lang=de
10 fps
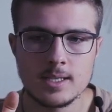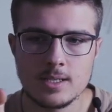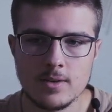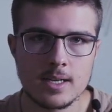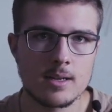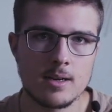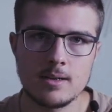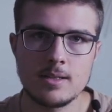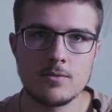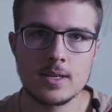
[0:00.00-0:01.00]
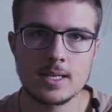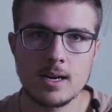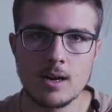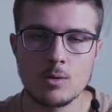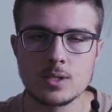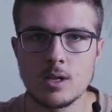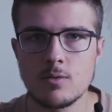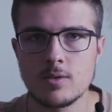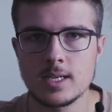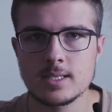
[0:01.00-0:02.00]
ich werde den Vertrag
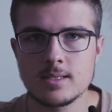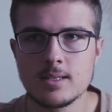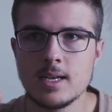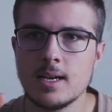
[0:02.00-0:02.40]
auslaufen lassen,